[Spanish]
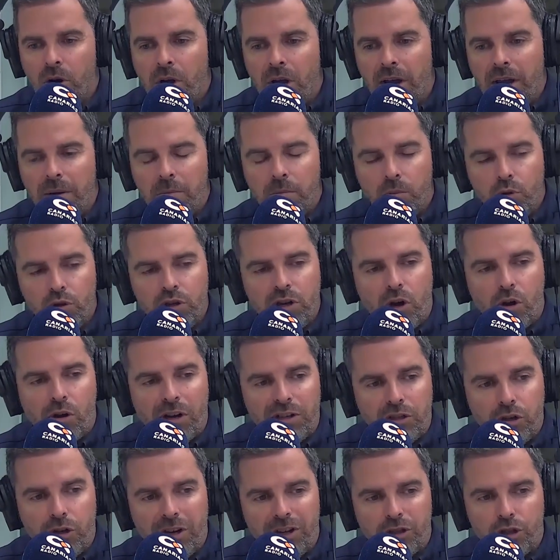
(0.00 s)
en muchas
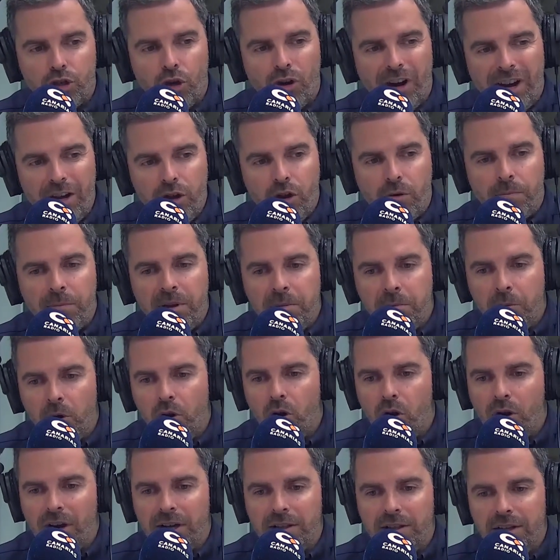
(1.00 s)
ocasiones son ellos mismos
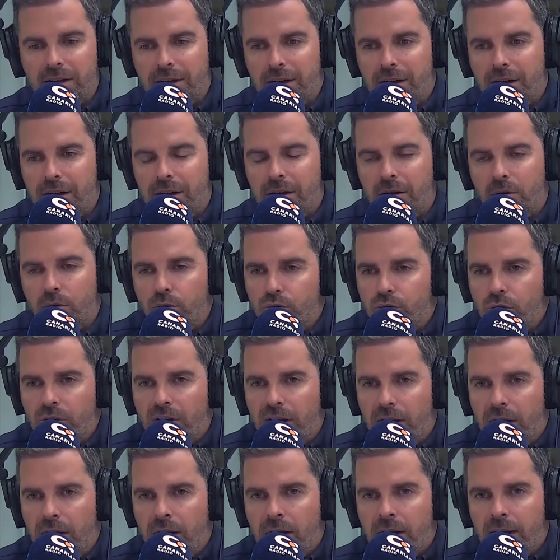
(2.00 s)
los que tienen incluso
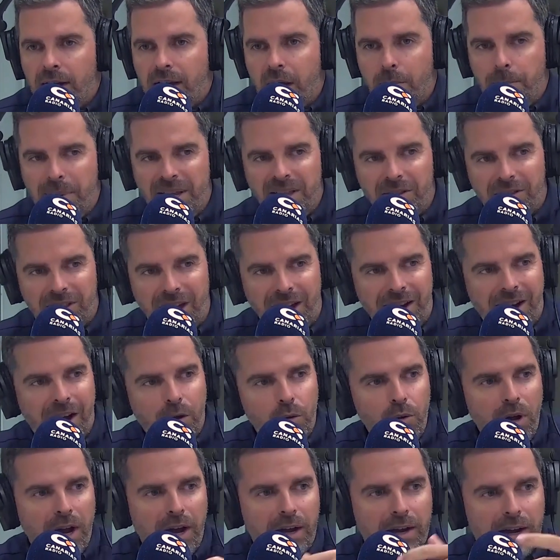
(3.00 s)
que, que pintar
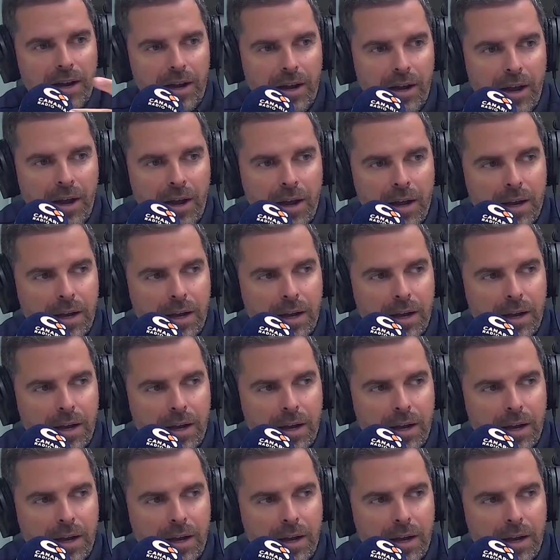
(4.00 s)
aulas, que,